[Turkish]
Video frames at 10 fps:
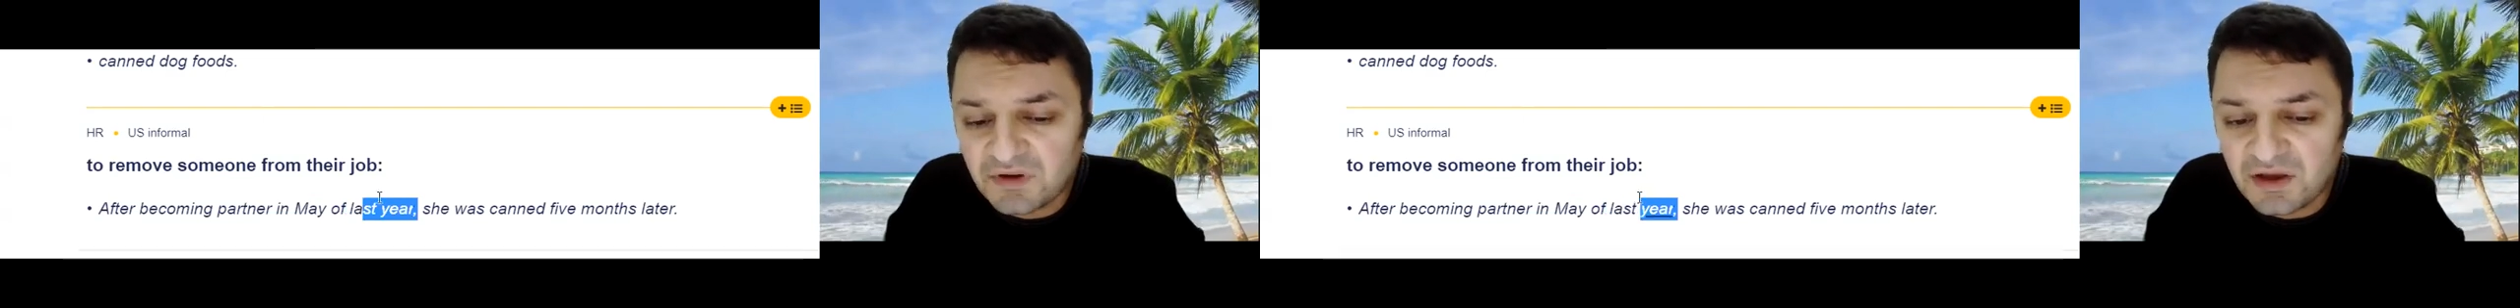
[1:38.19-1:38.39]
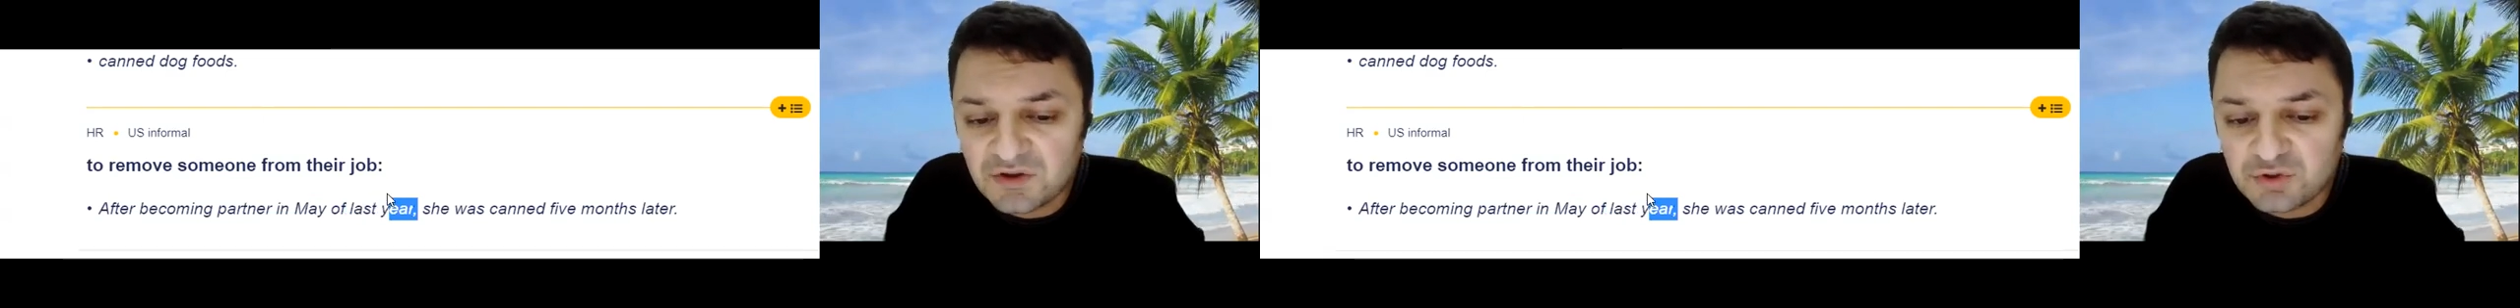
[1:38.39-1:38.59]

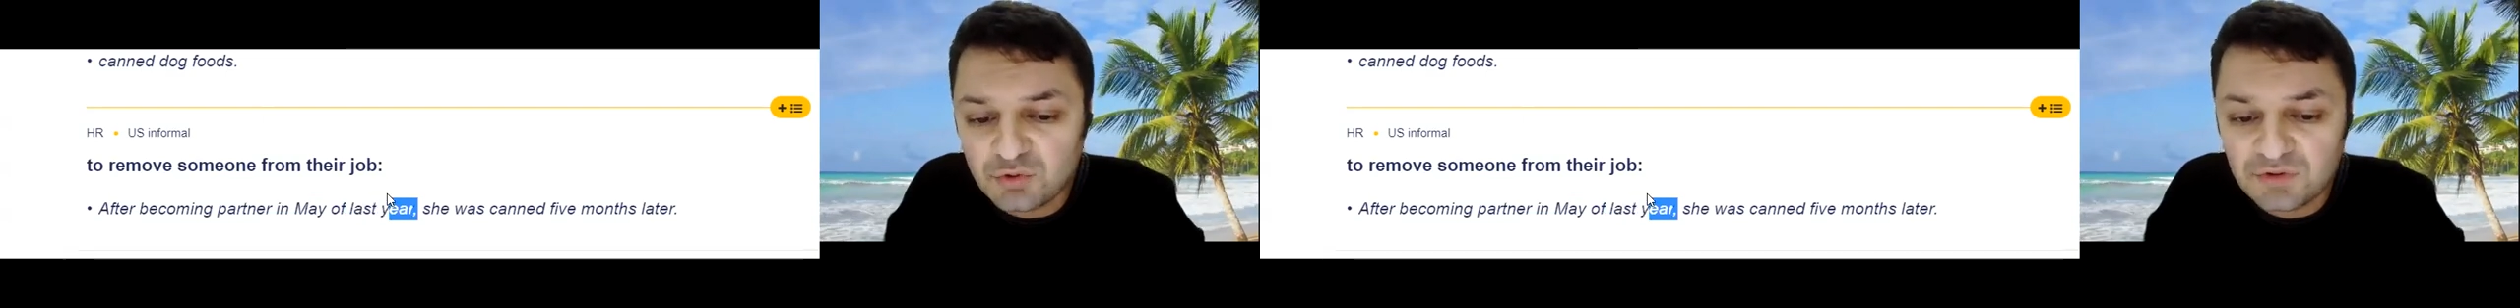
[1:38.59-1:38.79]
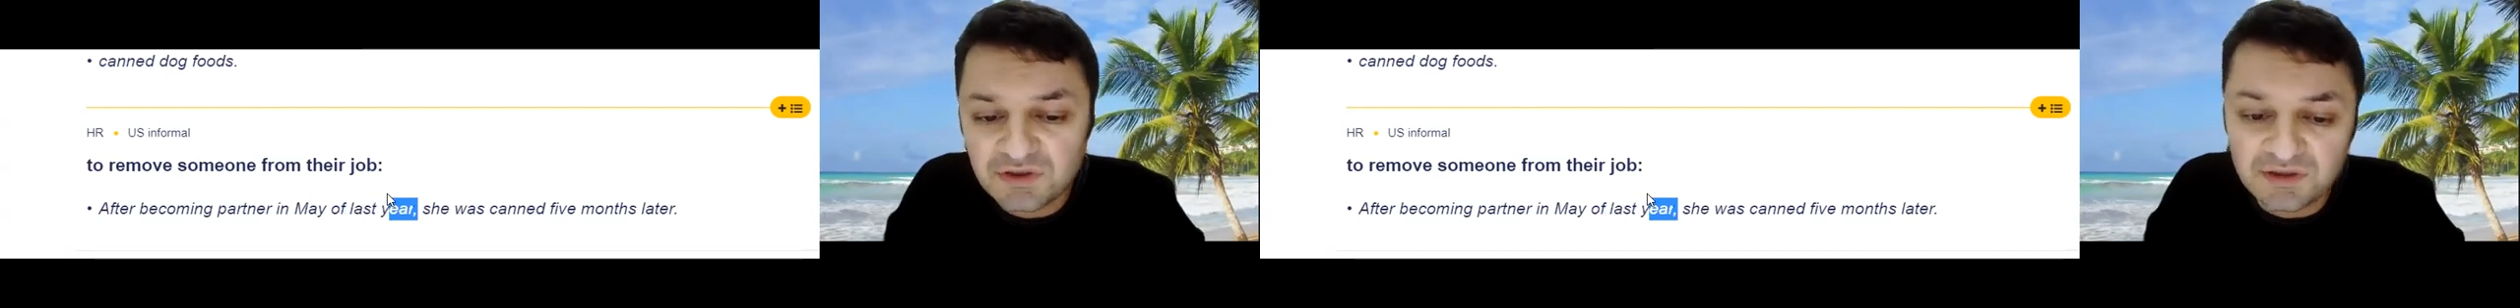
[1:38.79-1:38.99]
en
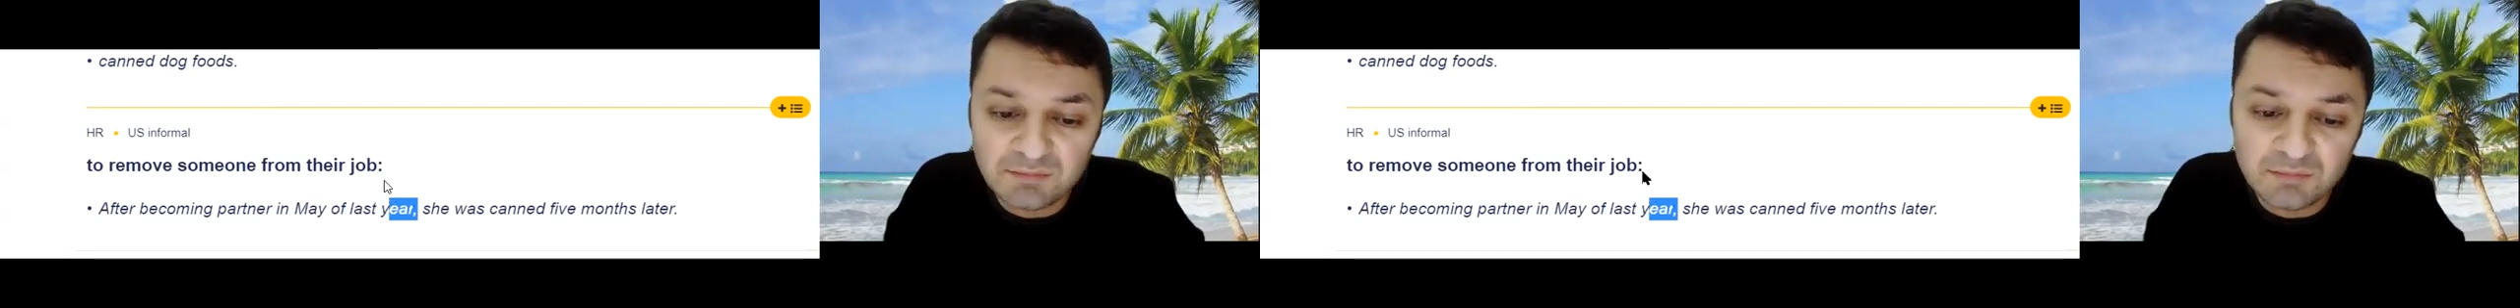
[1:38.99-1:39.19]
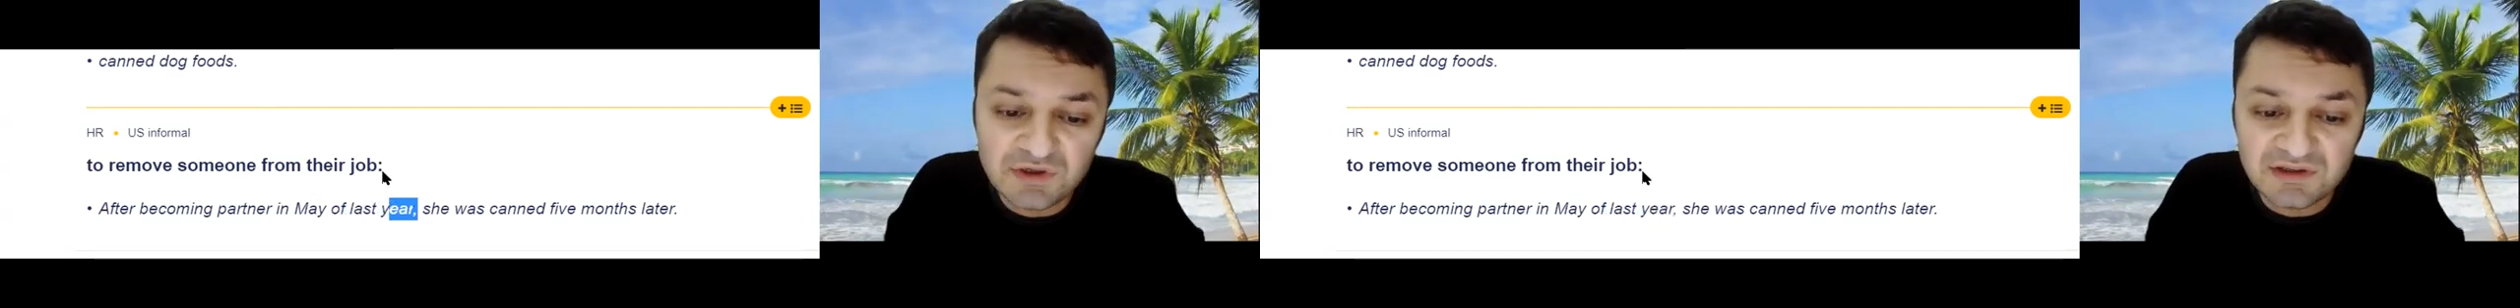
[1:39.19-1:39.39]
son
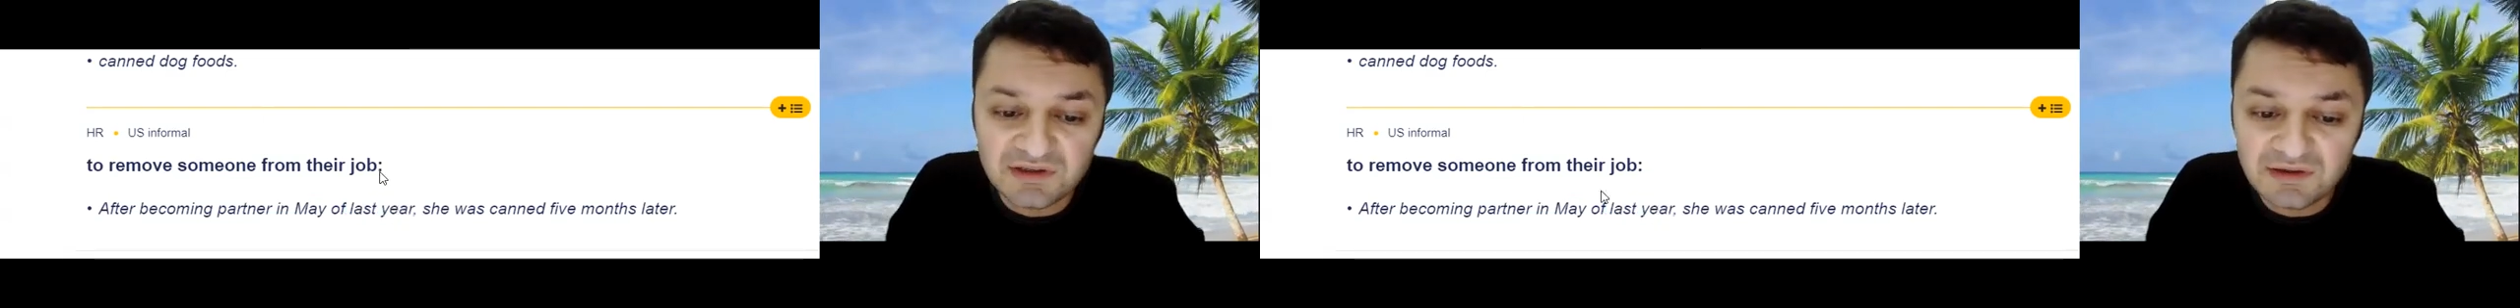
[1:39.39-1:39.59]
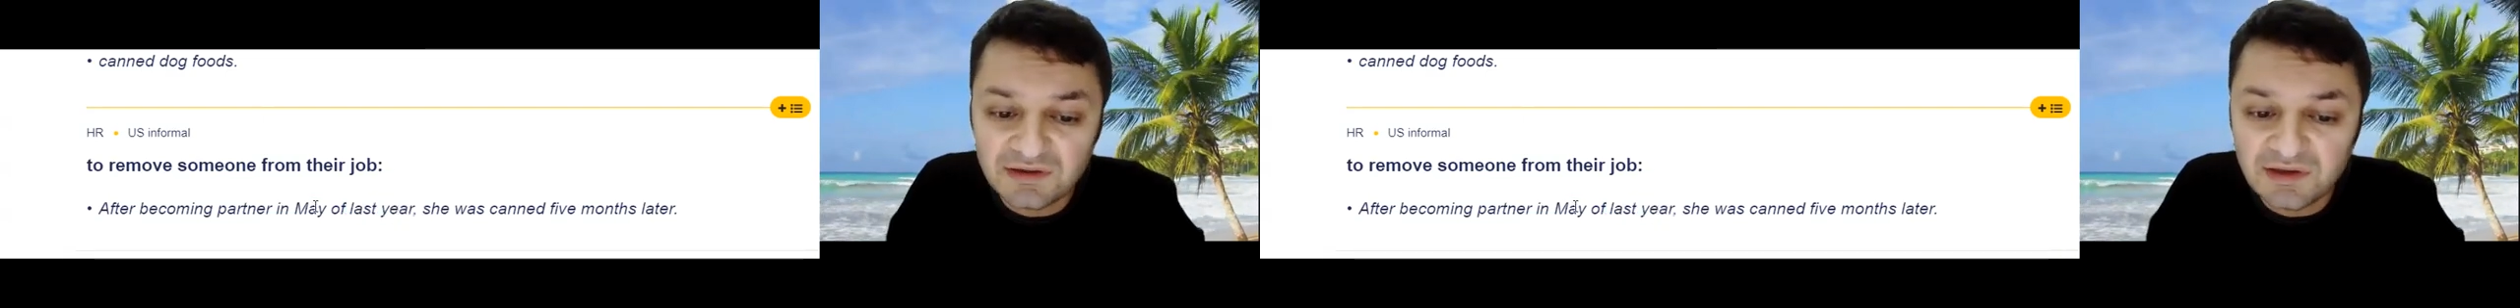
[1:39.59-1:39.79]
yılın bu
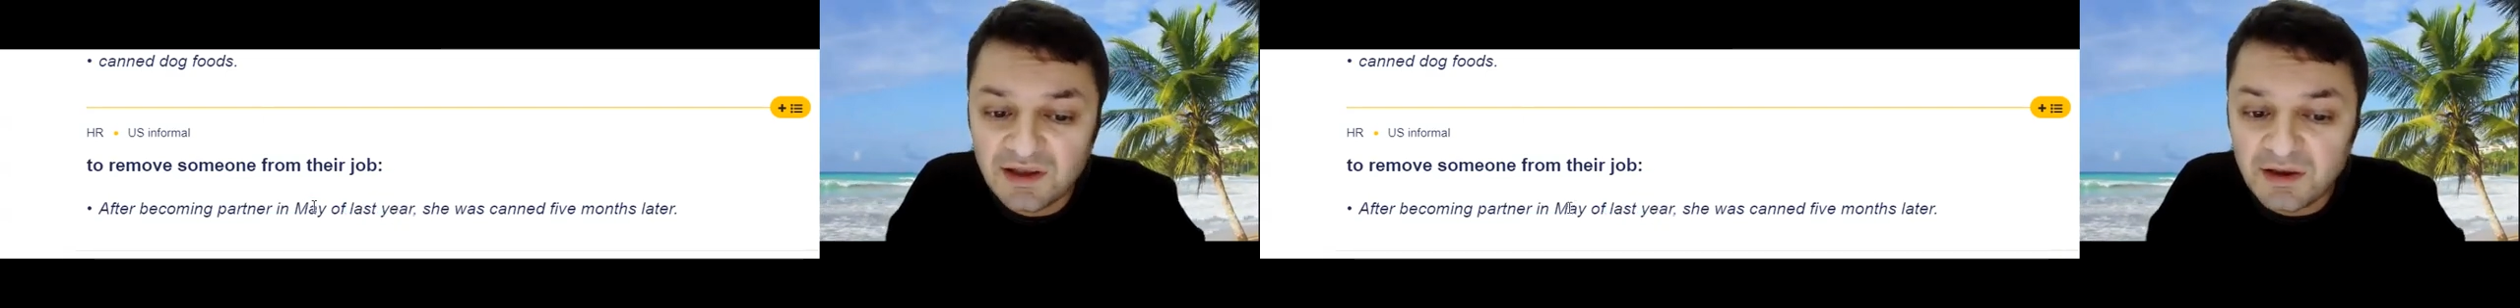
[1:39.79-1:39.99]
yılın